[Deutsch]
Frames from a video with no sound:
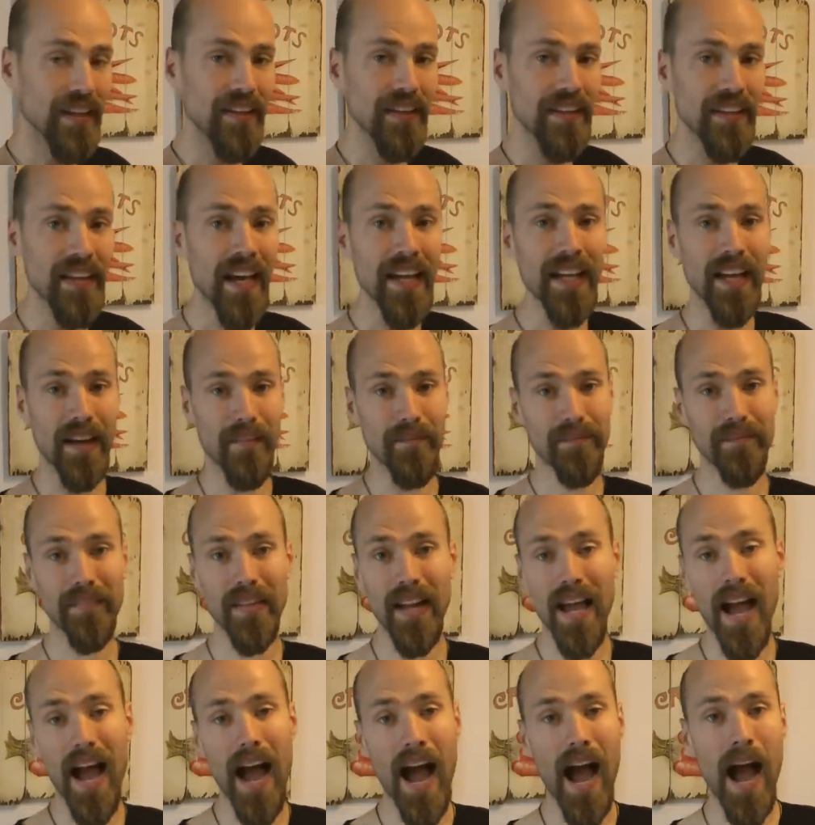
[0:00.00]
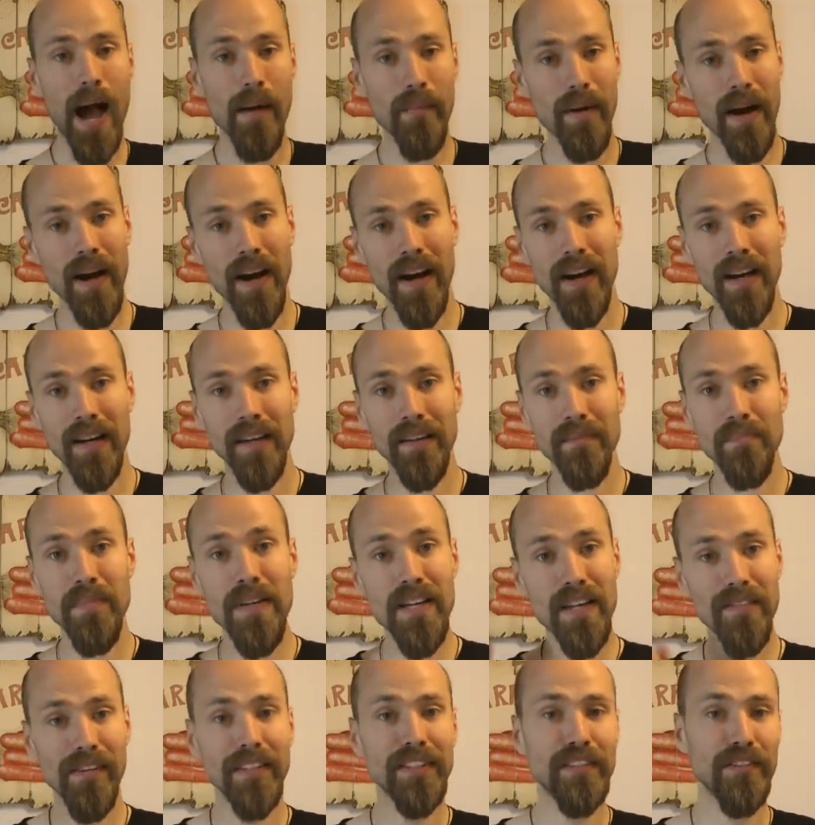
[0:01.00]
Naja, aber
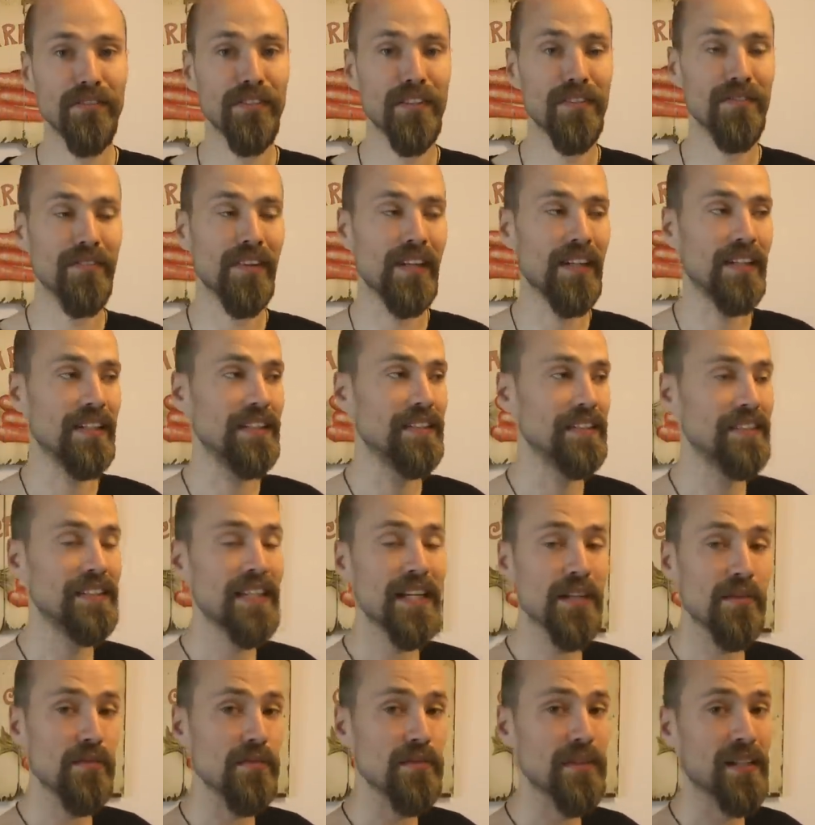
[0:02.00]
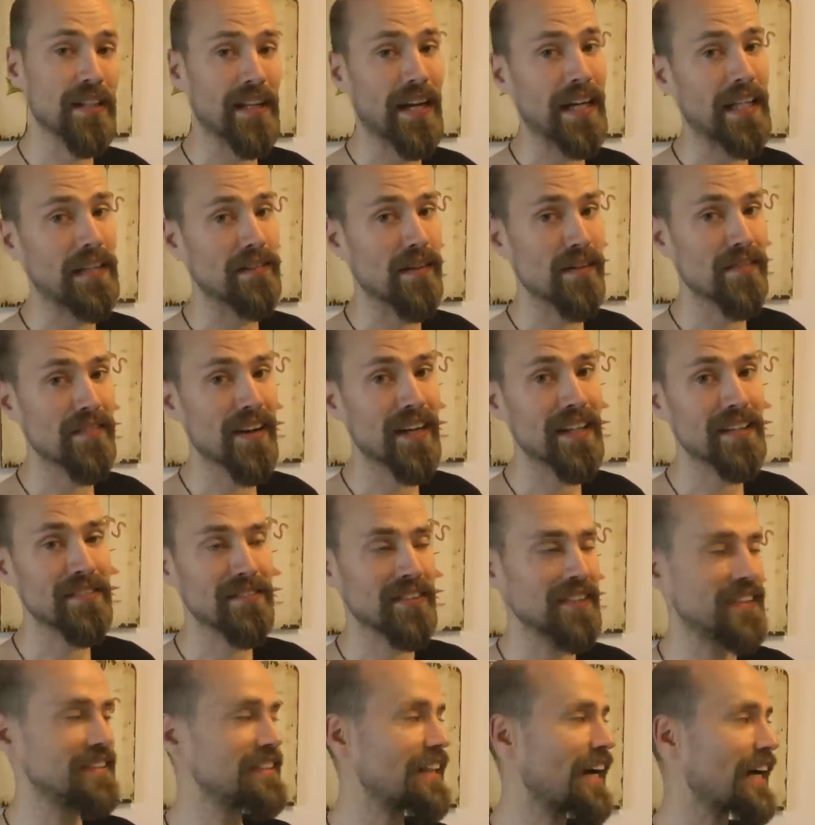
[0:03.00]
mir gefällt es auf jeden Fall sehr gut, klein aber fein,
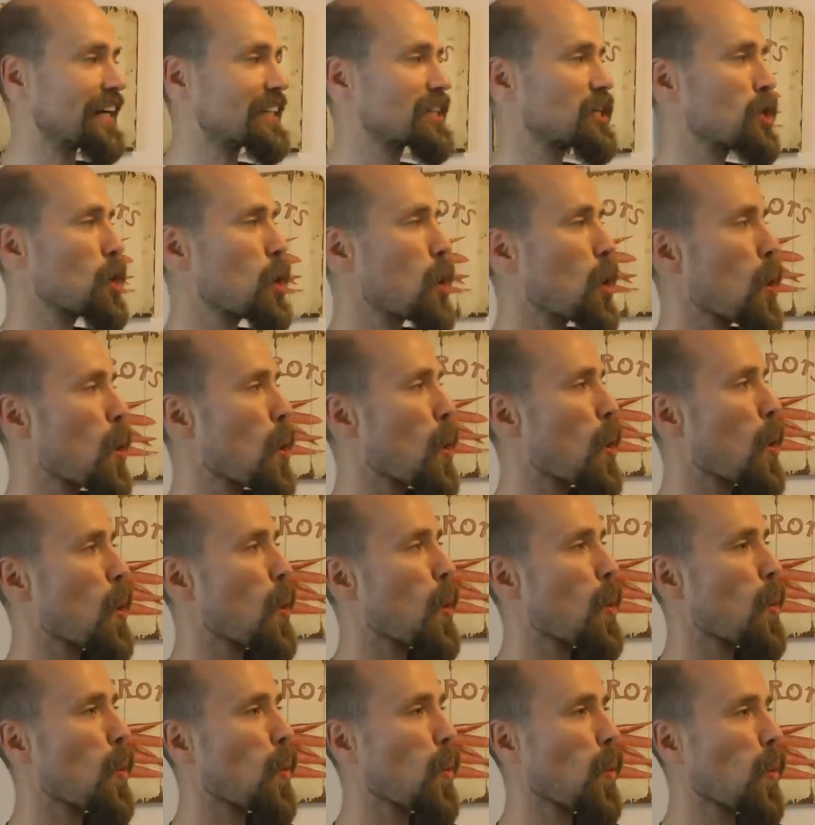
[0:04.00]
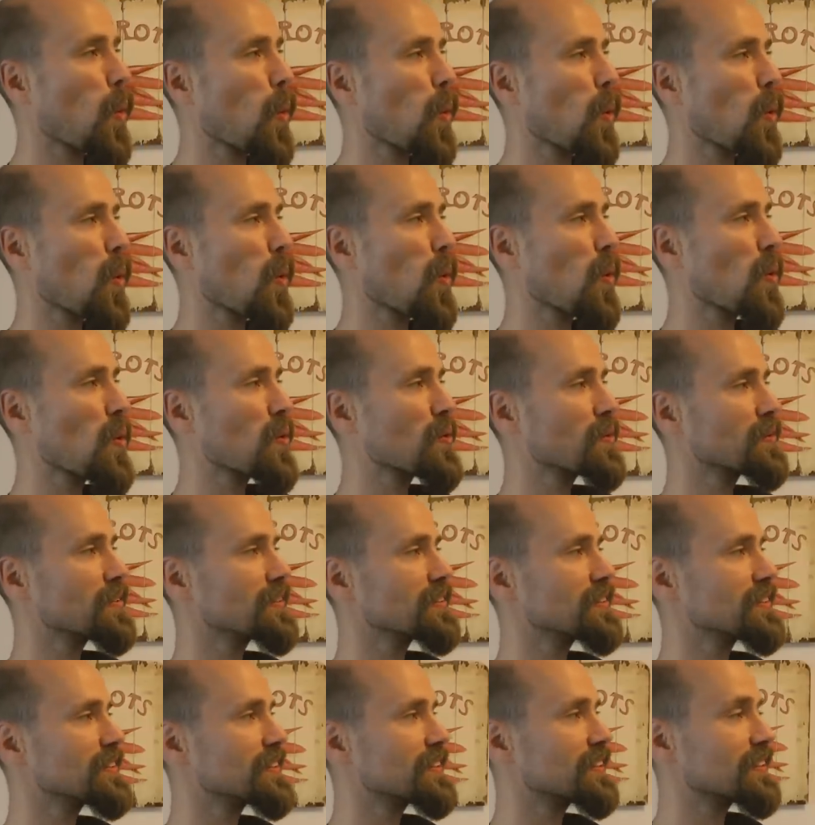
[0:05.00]
wie gesagt.
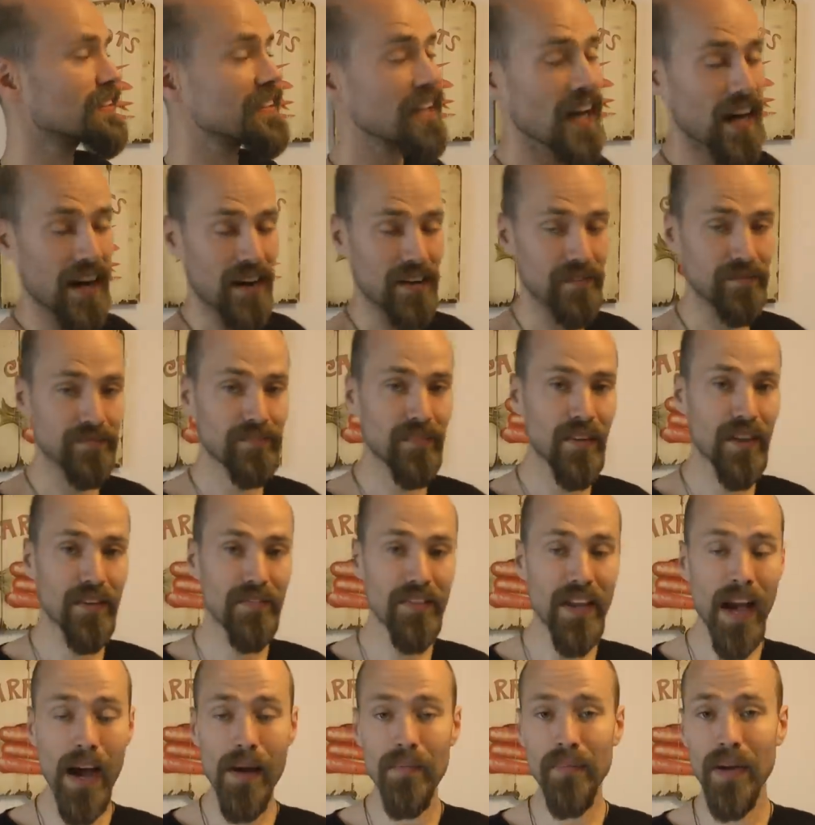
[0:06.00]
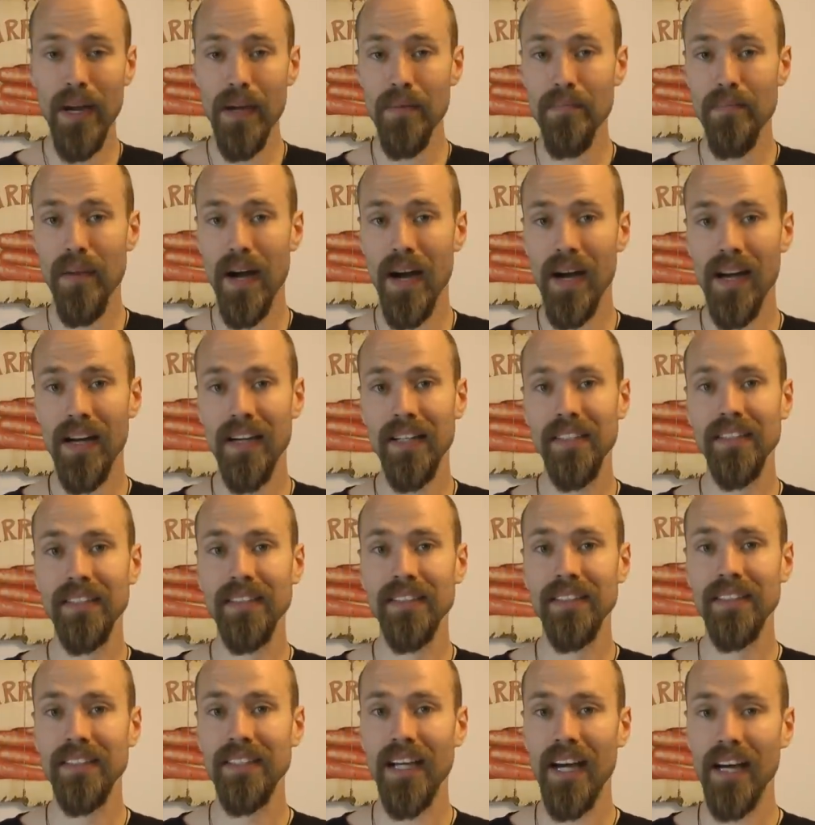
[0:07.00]
Und ja, wir haben ein paar
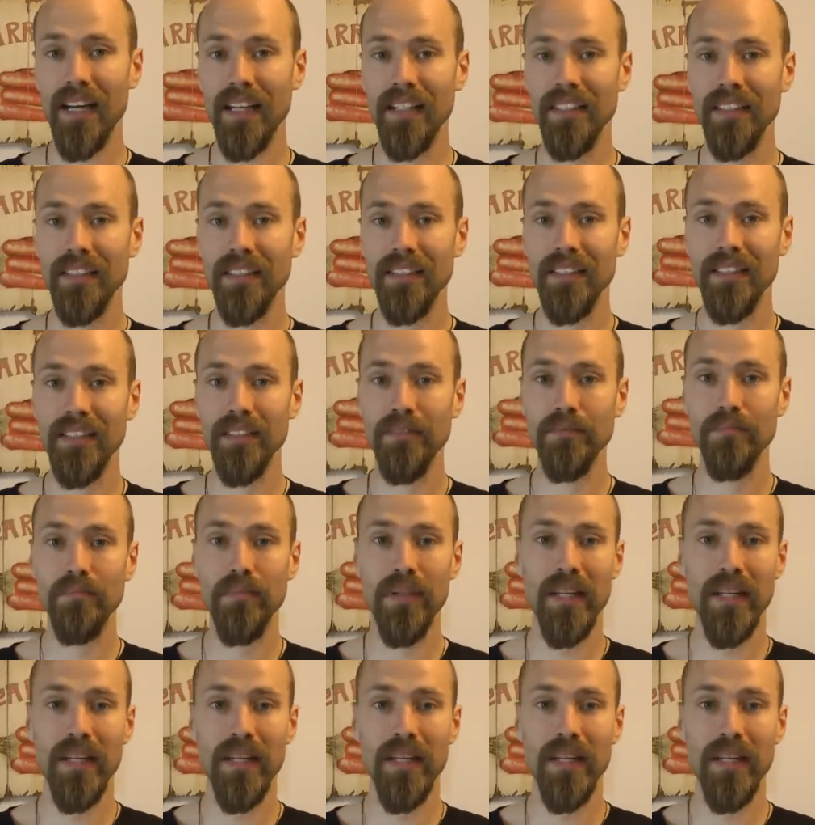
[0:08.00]
Sachen in